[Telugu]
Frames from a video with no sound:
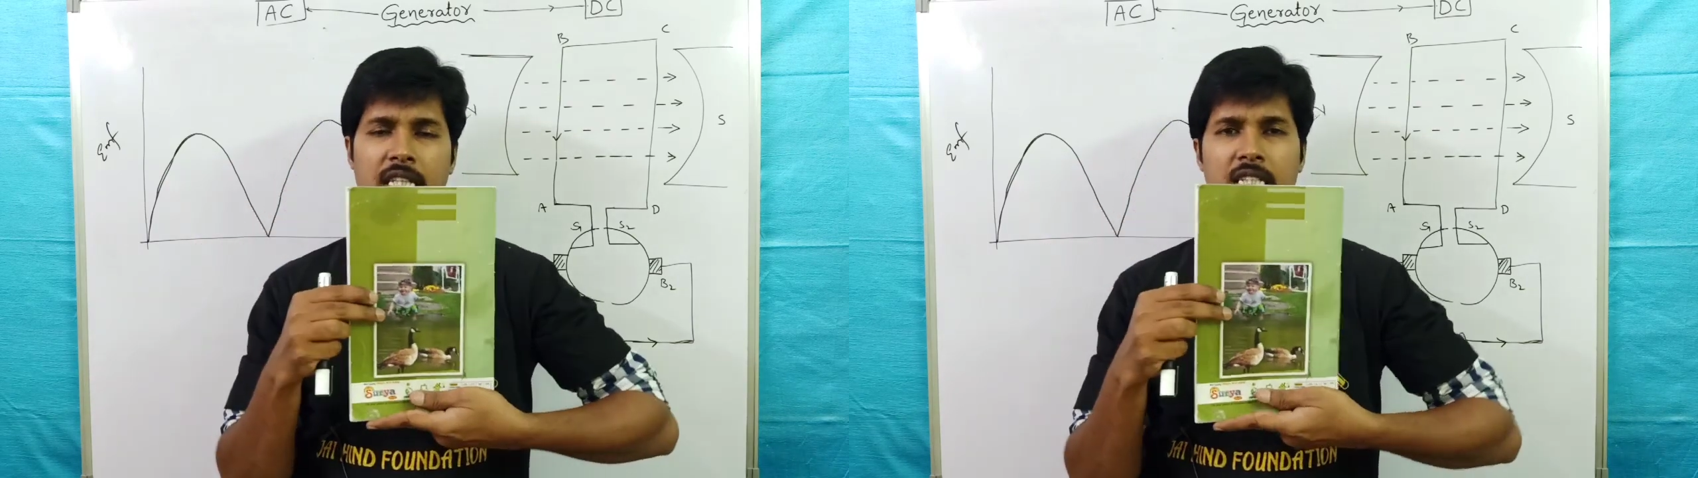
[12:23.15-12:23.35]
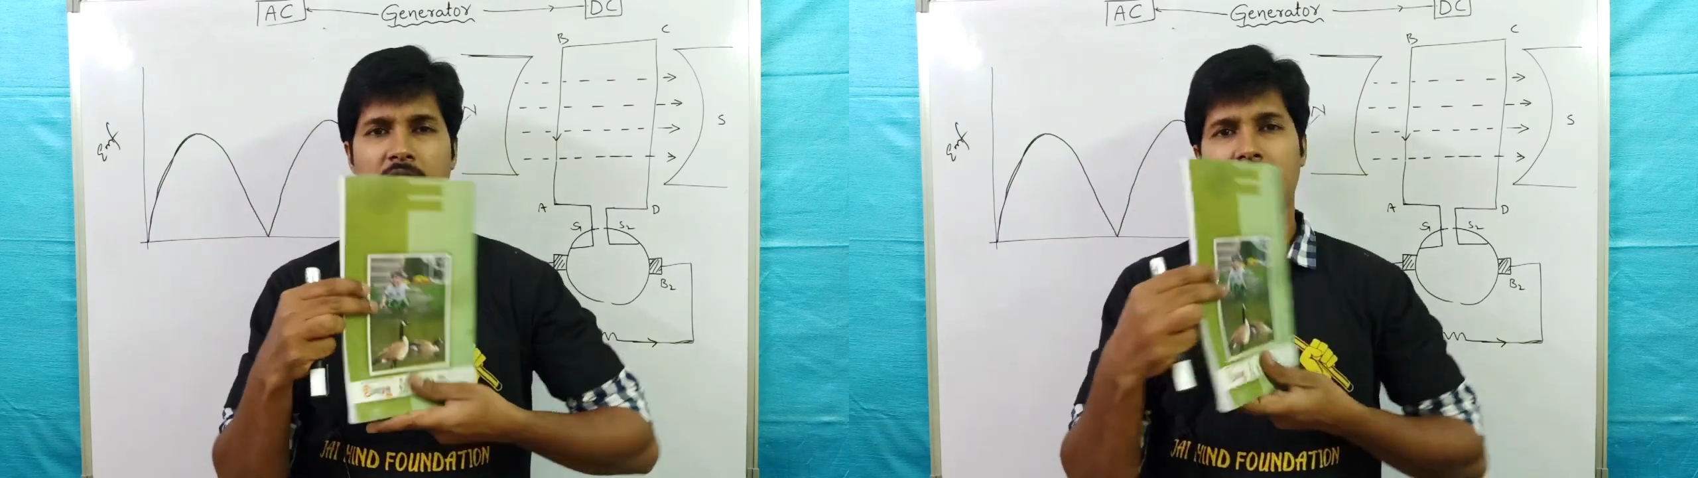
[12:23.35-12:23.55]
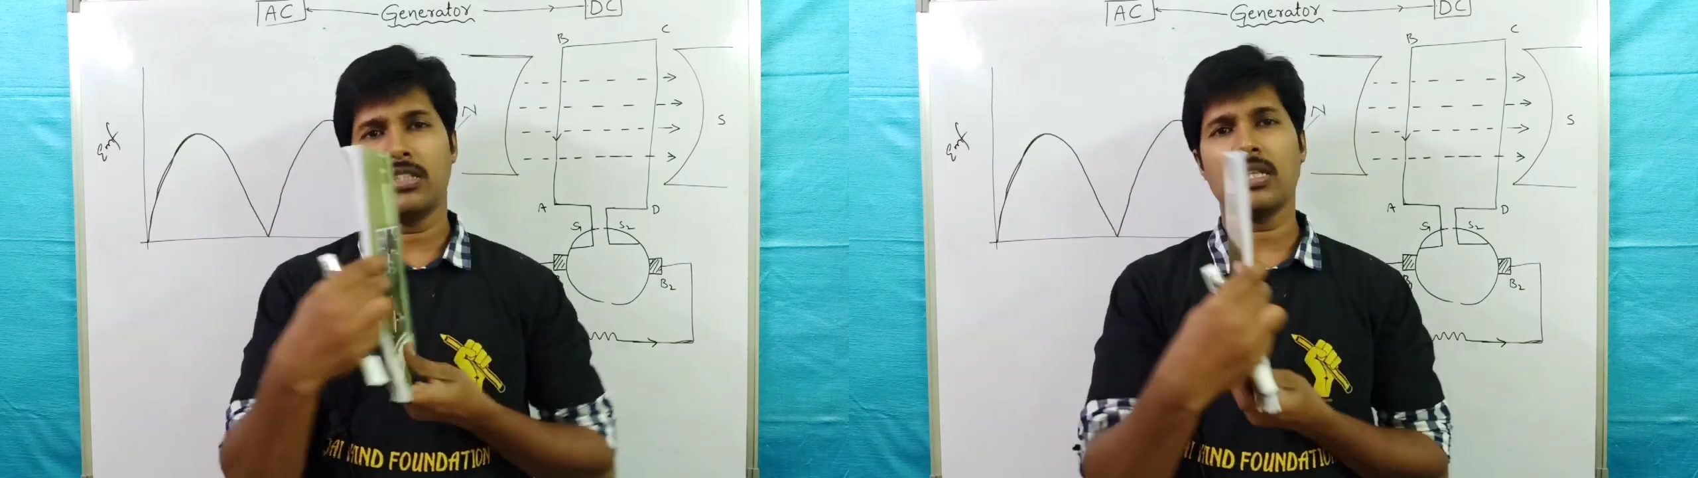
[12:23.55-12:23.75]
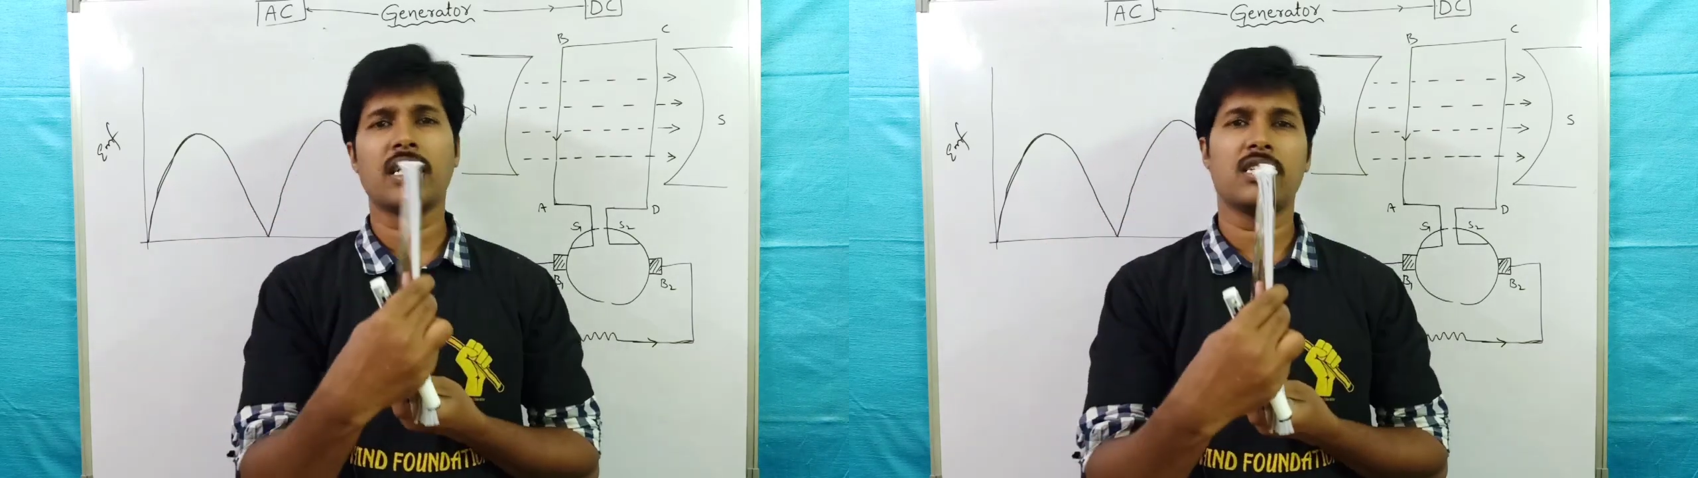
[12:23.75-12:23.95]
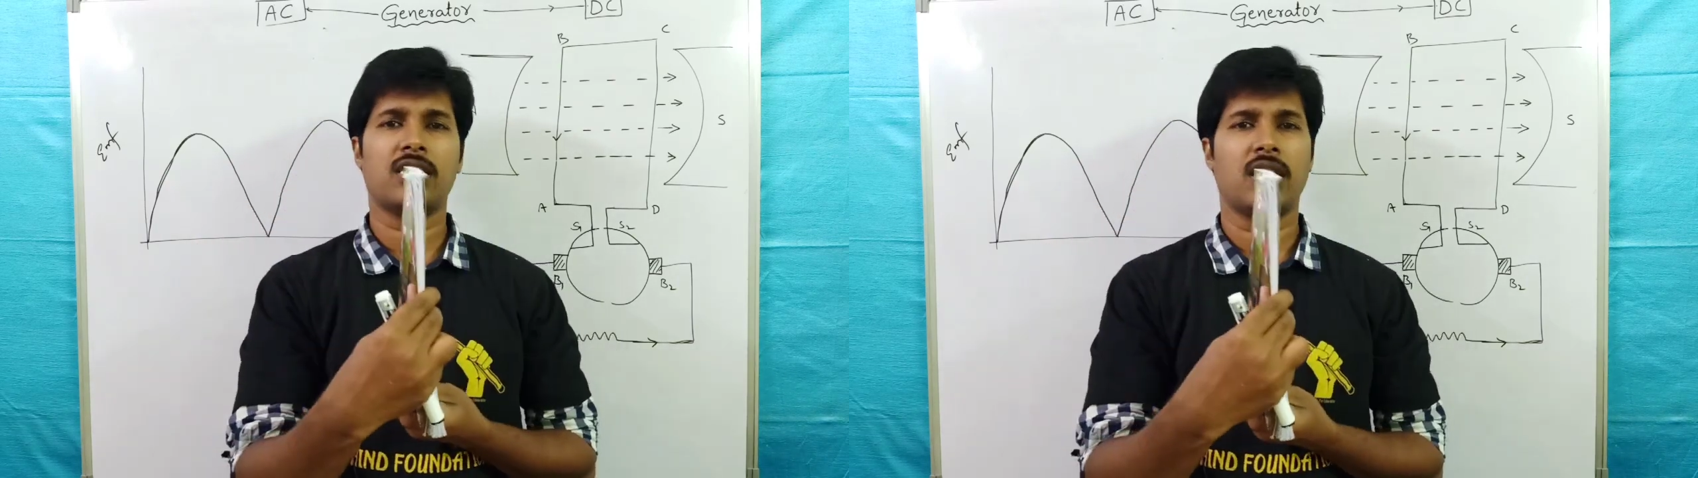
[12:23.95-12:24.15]
నుంచి స్టార్ట్ చేసి ఇక్కడ
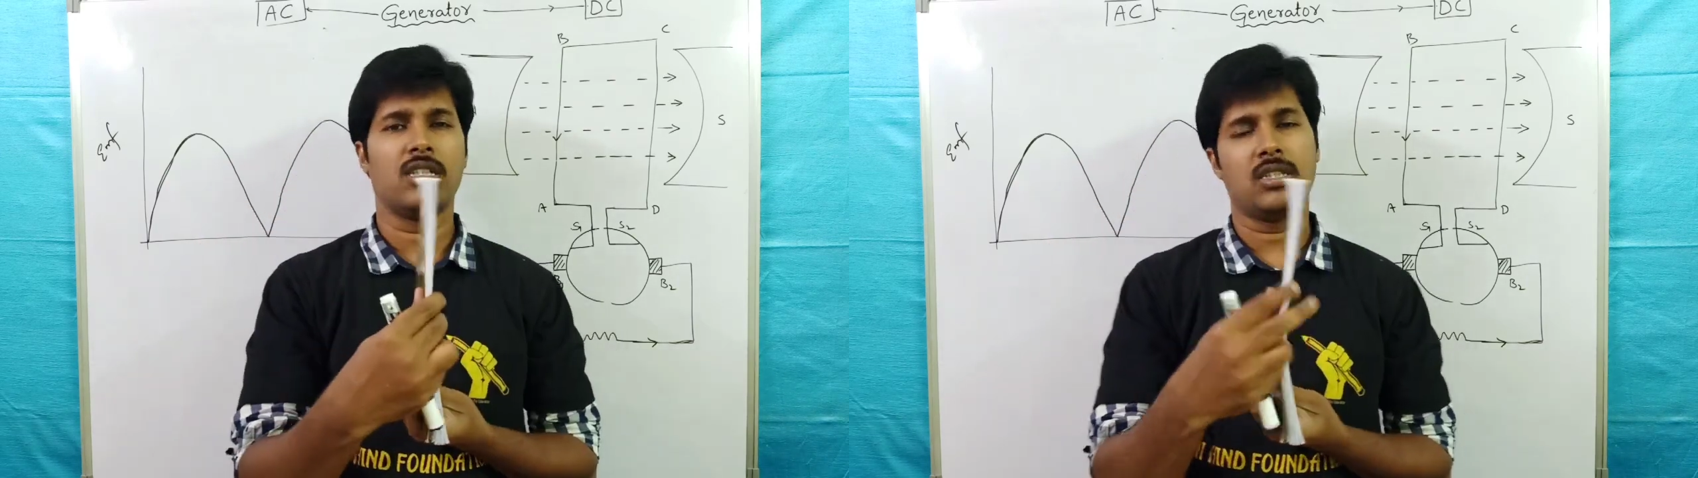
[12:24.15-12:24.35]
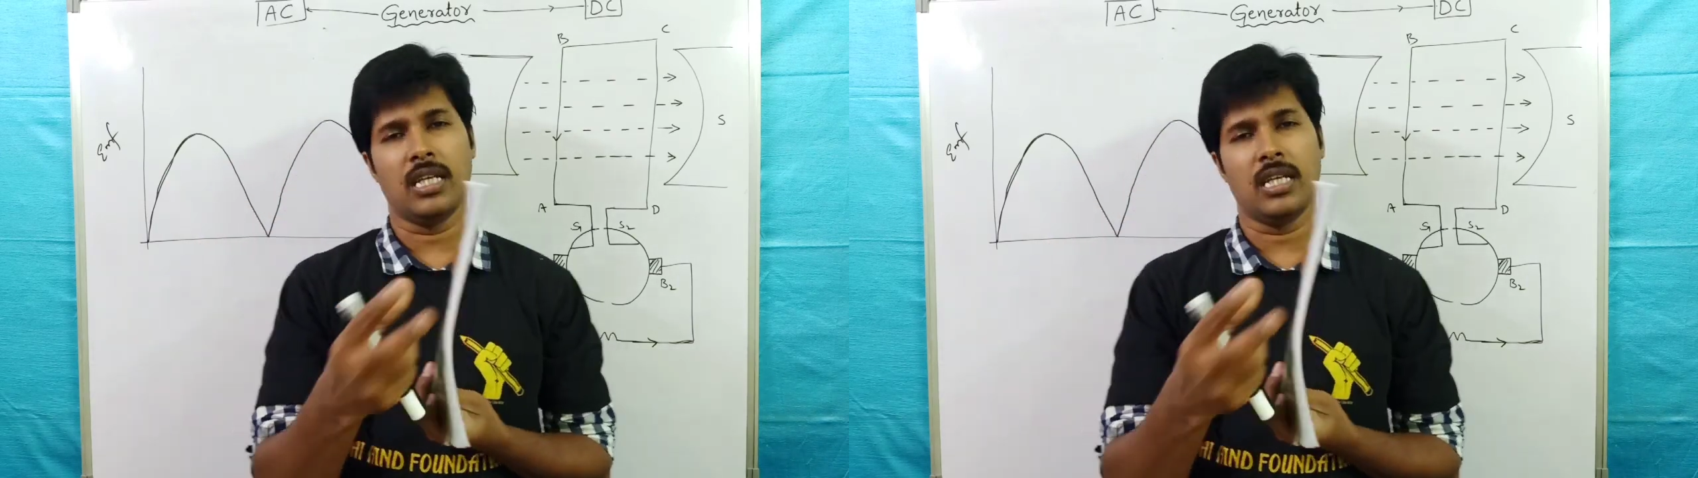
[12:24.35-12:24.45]
నుంచి స్టార్ట్ చేసి